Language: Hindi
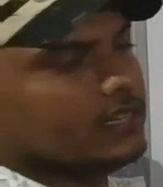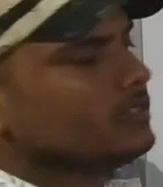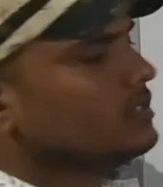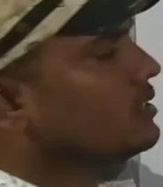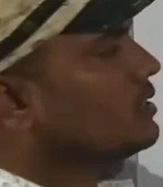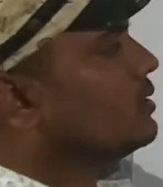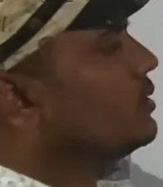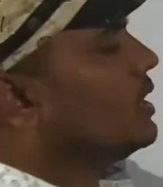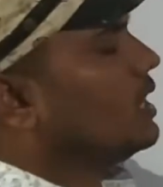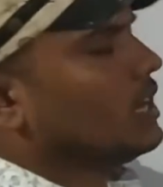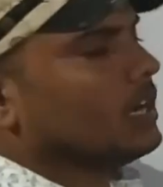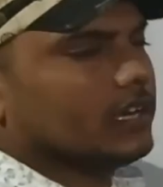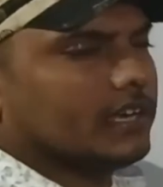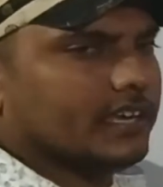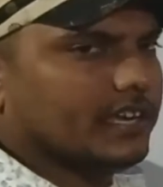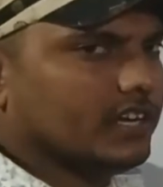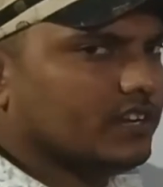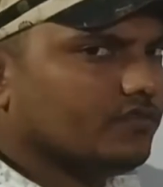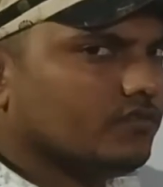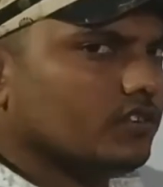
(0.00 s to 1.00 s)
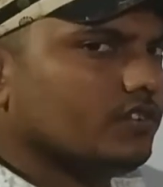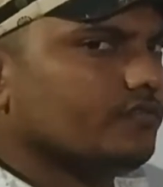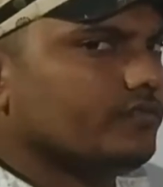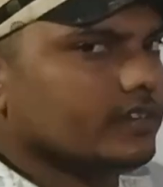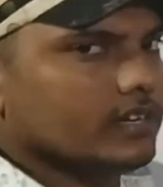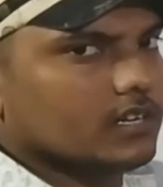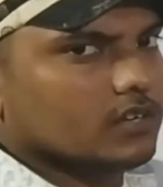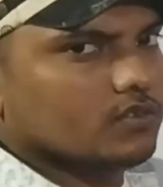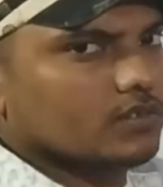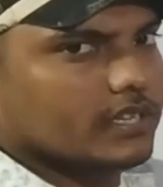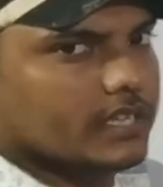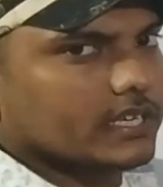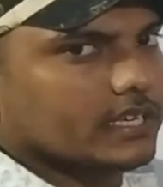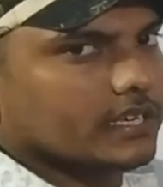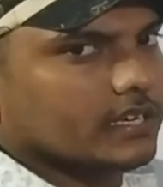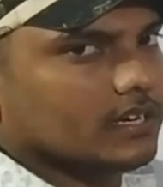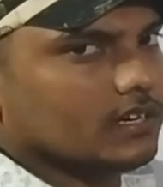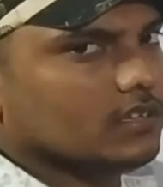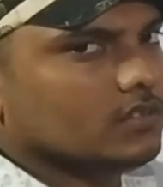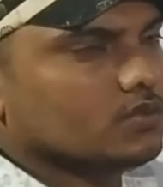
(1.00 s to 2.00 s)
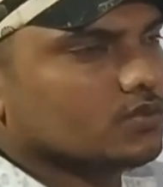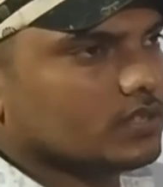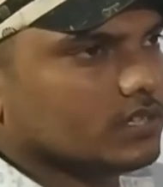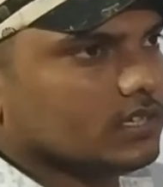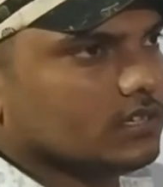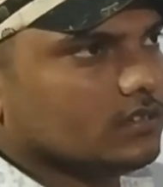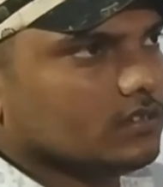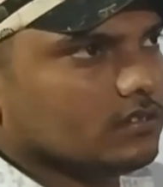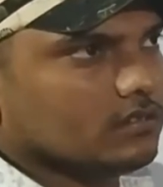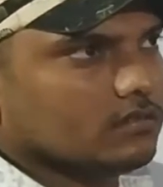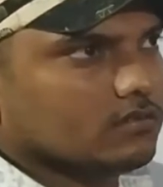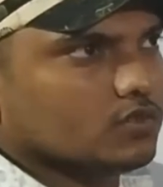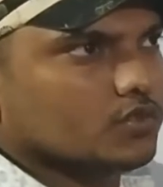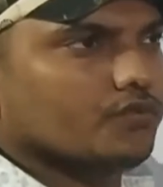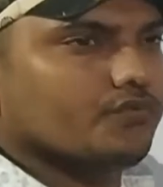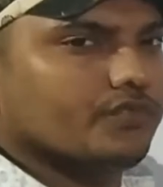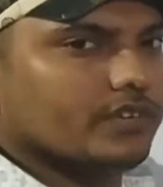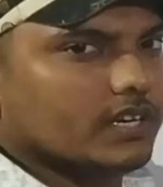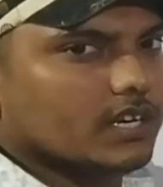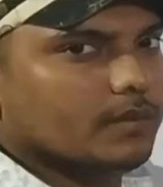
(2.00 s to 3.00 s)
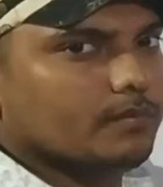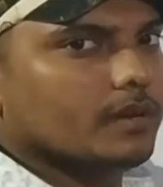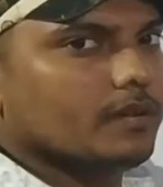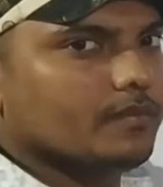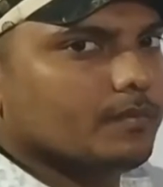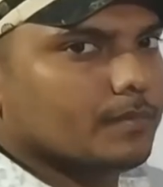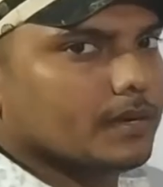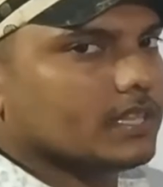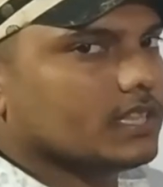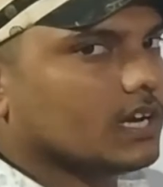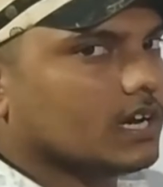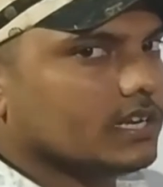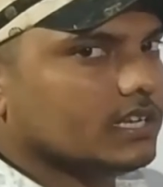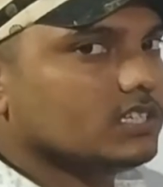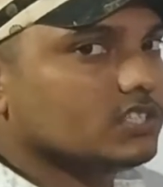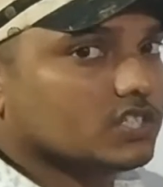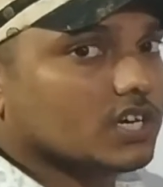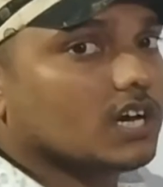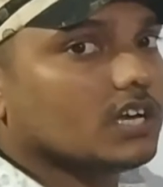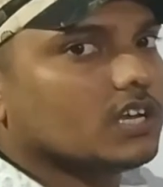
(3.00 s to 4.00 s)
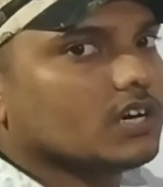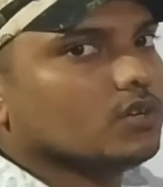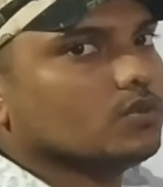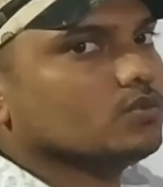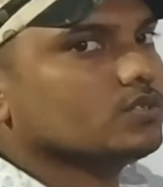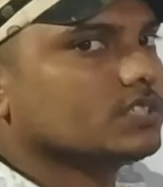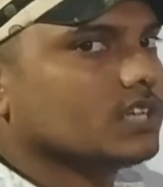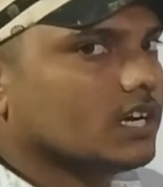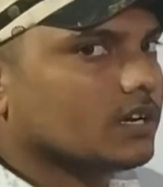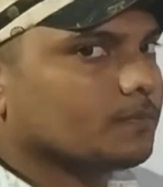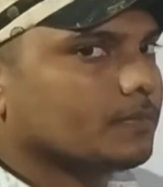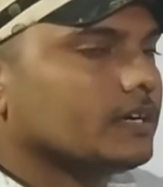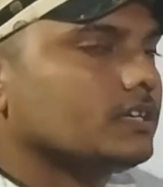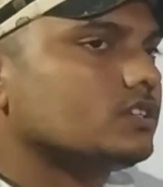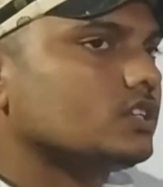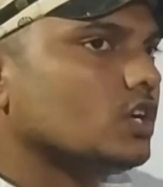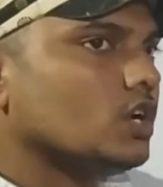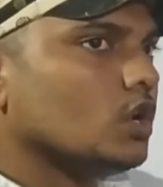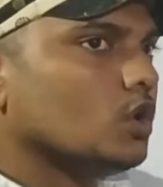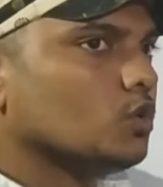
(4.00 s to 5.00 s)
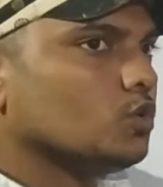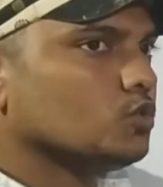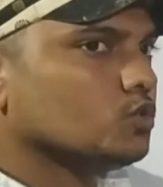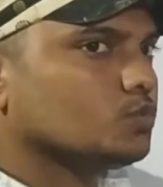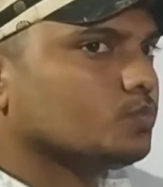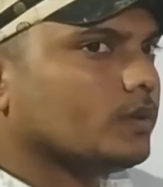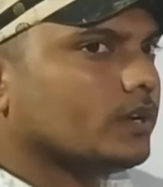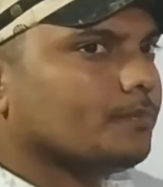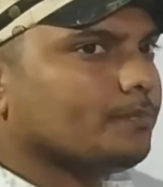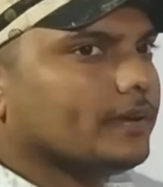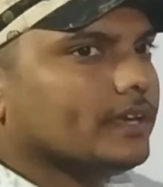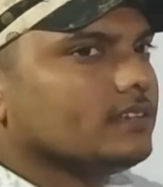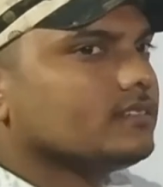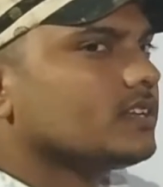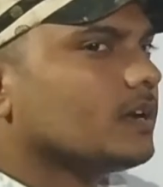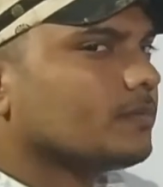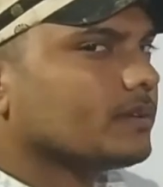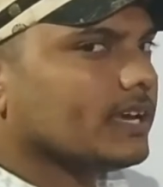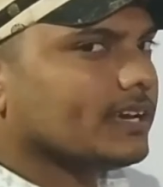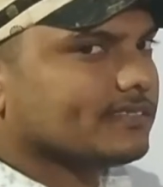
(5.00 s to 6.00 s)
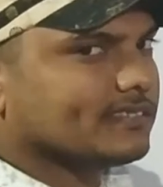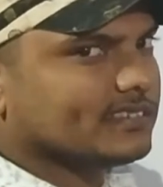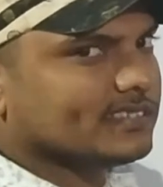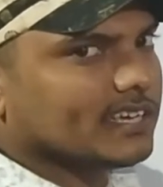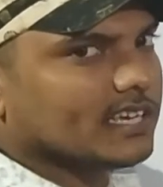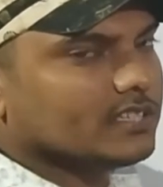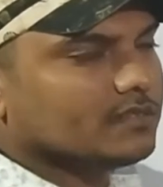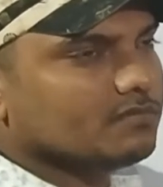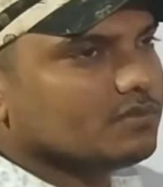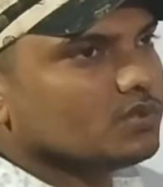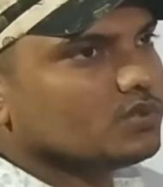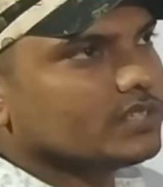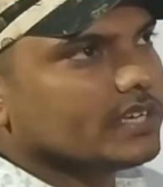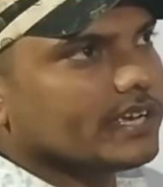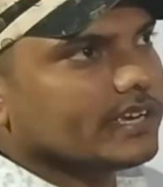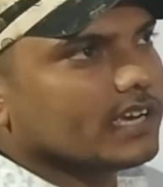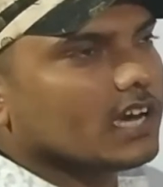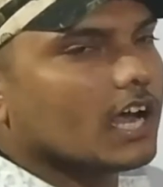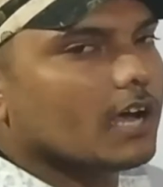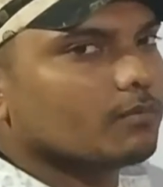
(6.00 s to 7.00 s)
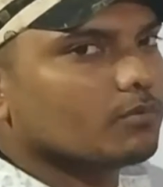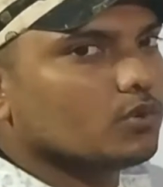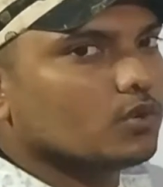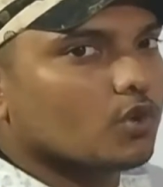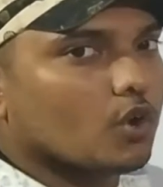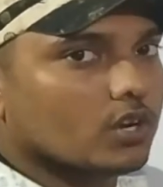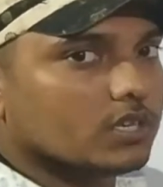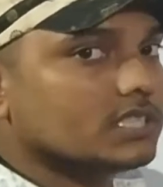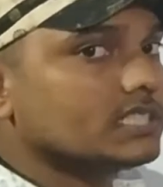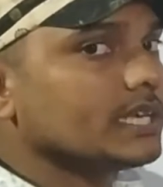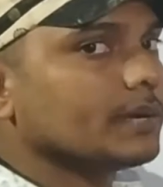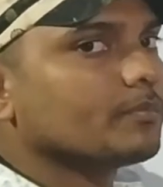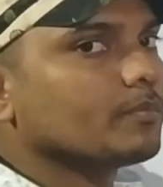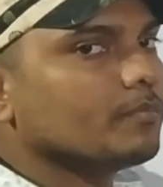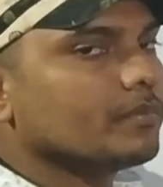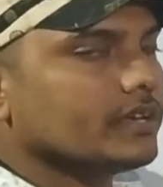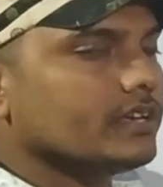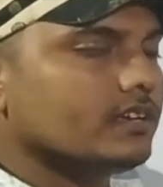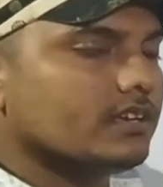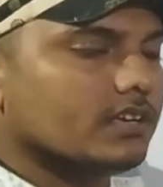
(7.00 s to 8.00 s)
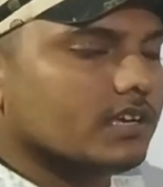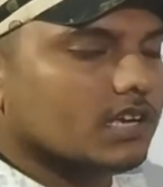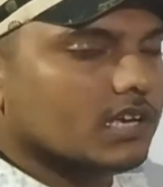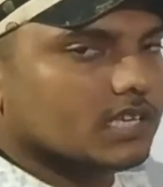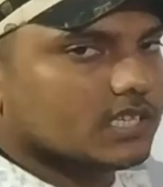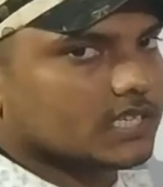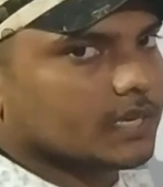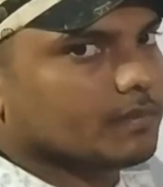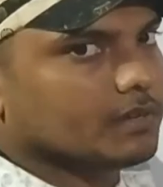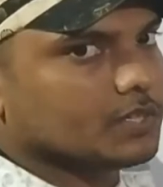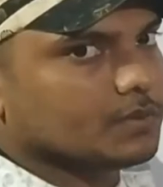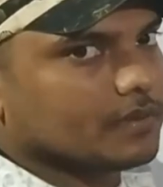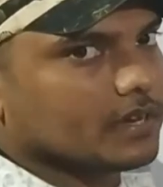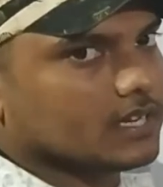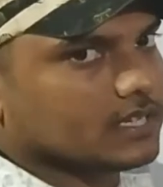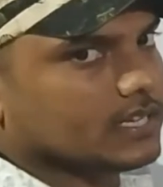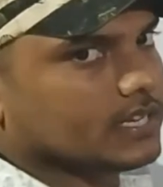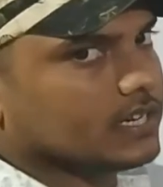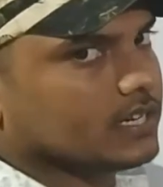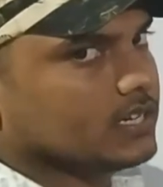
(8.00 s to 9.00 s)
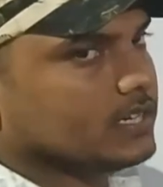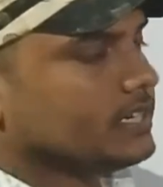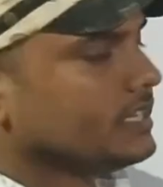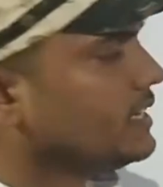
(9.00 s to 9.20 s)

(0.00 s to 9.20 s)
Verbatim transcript: है केयरफुल फिगर को देखिएगा क्योंकि जो फिगर मैं अभी बताने जा रहा हूँ चार पांच उस पर बेस्ड आपके एक्सरसाइज भी हो जाएंगे आपको कॉन्सेप्ट भी समझ में आ जाएगा